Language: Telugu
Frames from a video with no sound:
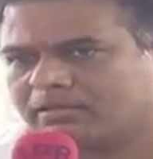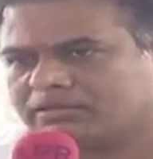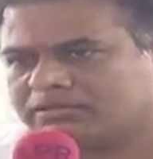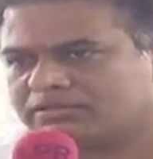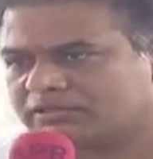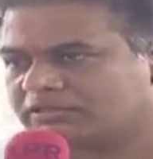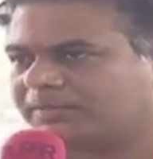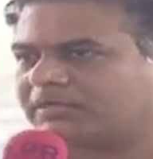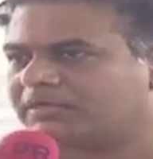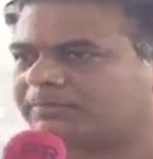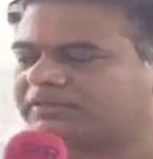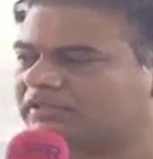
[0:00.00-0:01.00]
సిద్దిపేట
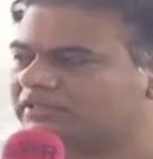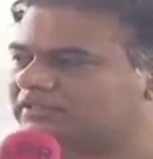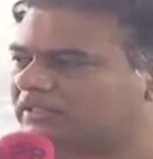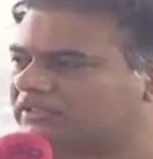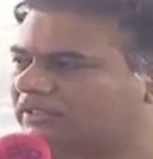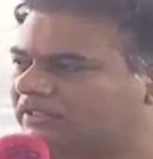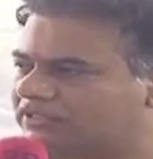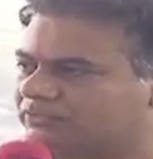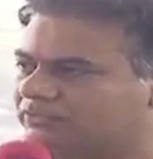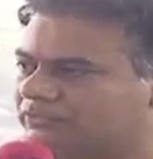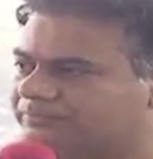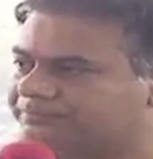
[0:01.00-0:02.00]
ప్రజలు నిజంగా
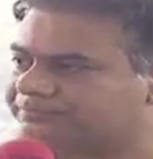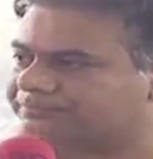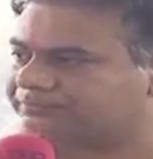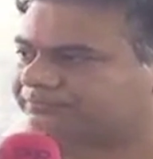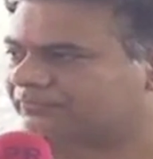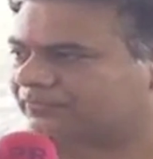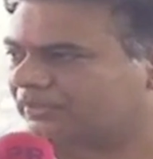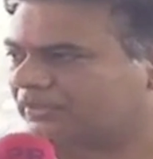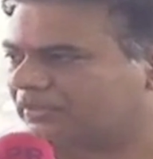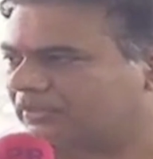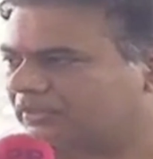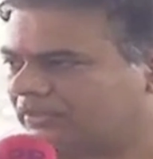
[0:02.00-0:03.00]
ధన్యజీవులు
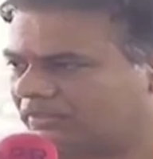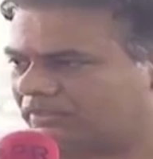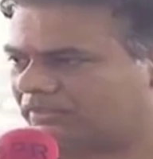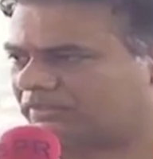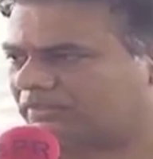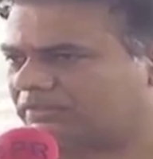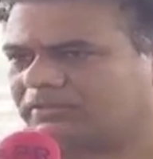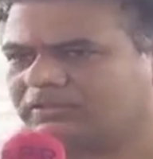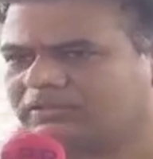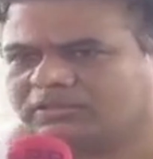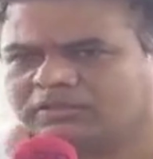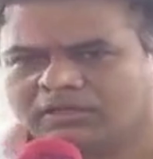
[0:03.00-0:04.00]
ఈ
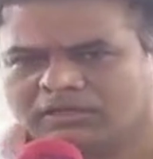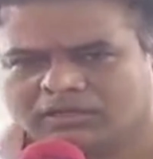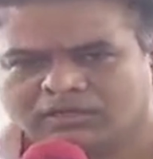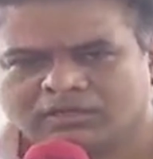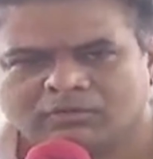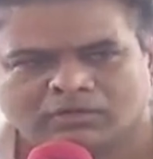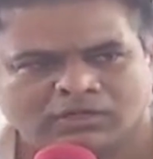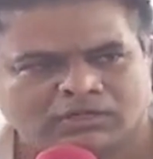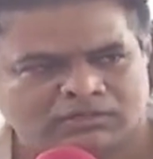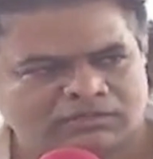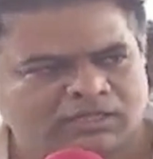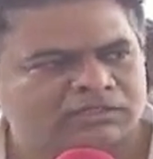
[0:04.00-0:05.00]
గడ్డకే ఒక
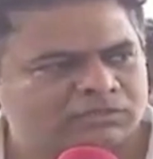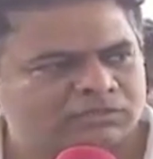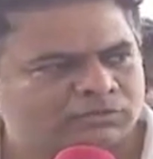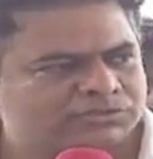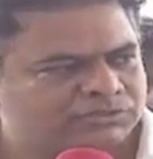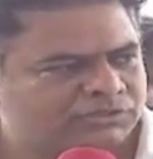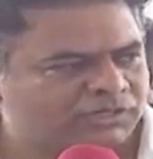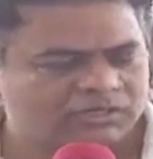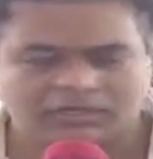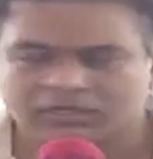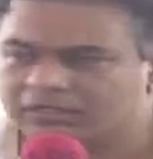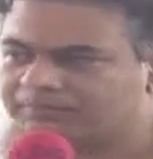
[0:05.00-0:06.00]
ధన్యత వచ్చింది
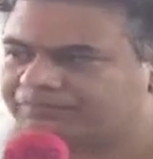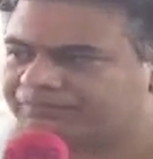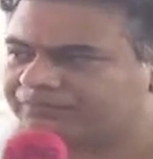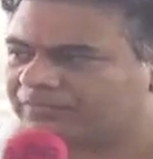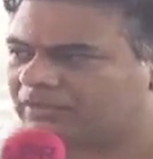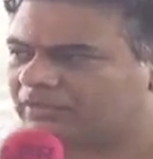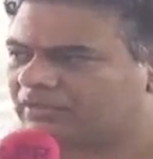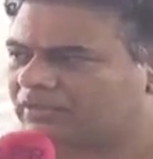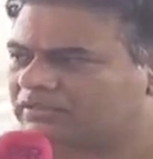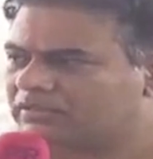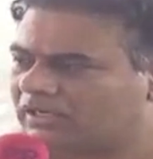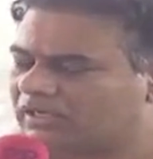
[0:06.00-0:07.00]
ఎందుకంటే
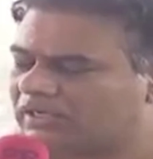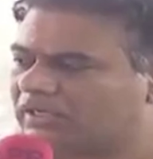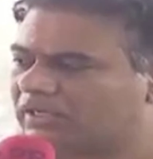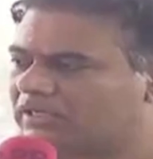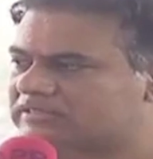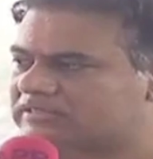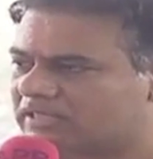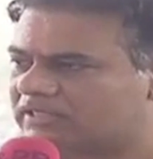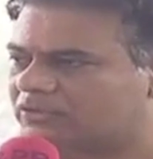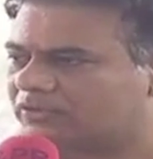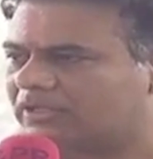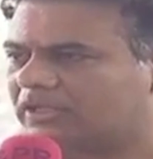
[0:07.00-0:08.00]
తెలంగాణ
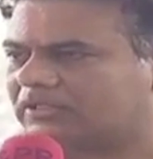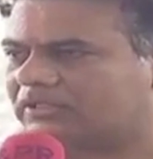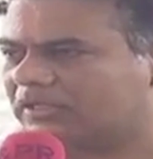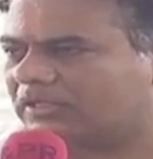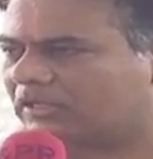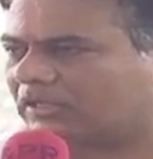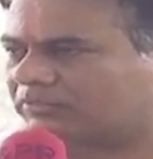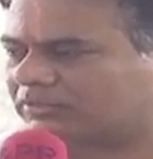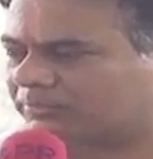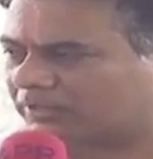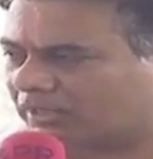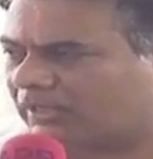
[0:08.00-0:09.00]
సాధకుడిగా తెలంగాణ
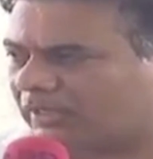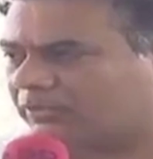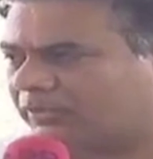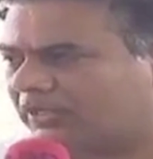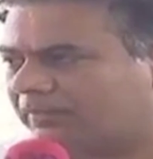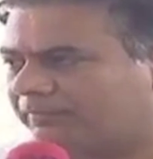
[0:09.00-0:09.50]
ఉద్యమ నాయకుడిగా